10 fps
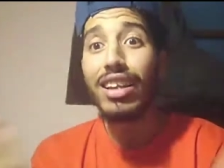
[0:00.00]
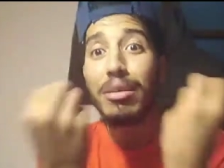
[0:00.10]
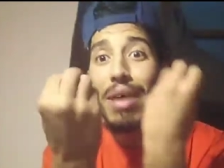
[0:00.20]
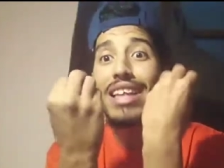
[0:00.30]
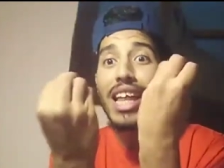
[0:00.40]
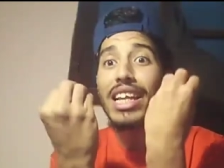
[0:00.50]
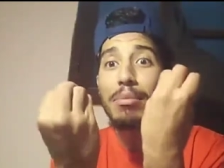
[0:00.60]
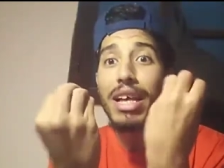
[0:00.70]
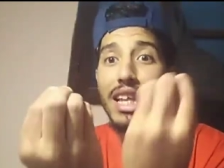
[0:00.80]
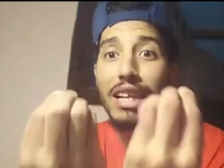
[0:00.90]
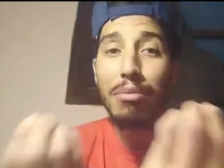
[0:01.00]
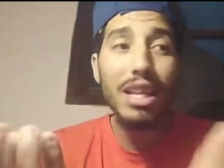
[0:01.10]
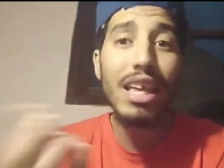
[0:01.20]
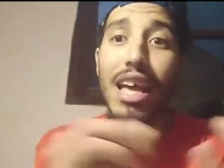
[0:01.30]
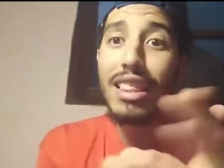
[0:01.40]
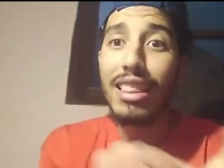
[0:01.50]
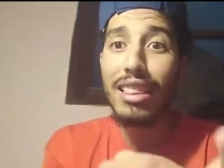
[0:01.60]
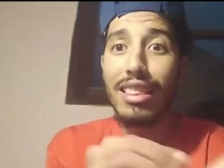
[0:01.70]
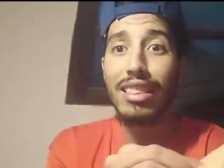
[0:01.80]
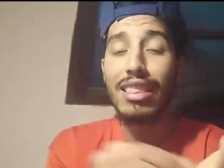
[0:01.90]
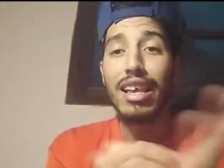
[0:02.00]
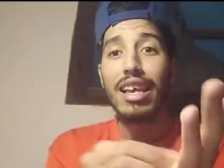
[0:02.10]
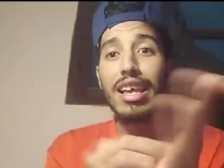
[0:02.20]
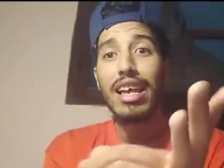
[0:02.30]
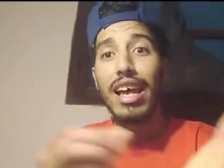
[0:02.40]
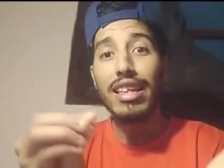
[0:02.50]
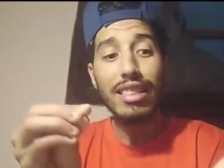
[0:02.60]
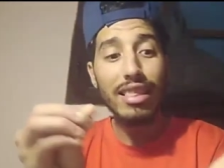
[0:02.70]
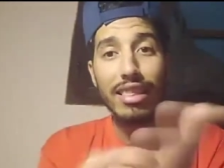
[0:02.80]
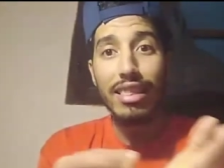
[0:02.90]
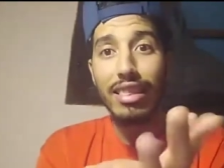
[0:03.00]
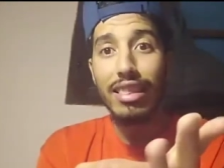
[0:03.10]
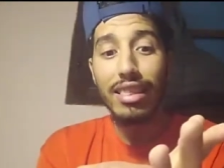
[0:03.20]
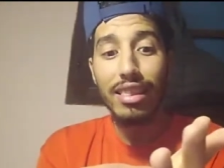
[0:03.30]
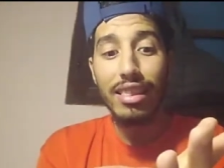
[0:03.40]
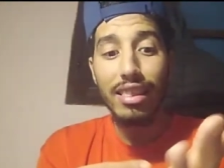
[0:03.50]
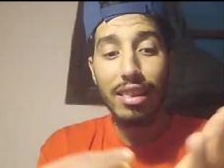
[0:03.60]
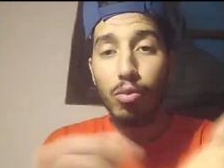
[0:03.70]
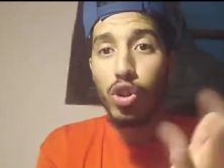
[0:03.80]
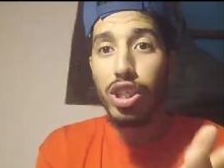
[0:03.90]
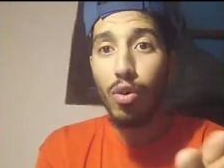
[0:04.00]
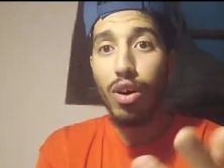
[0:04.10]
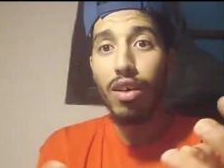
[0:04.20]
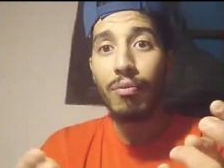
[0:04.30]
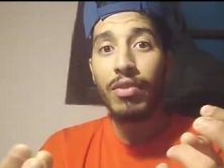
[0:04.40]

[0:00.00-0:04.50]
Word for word: لماذا لماذا لماذا هذا هذا المستوى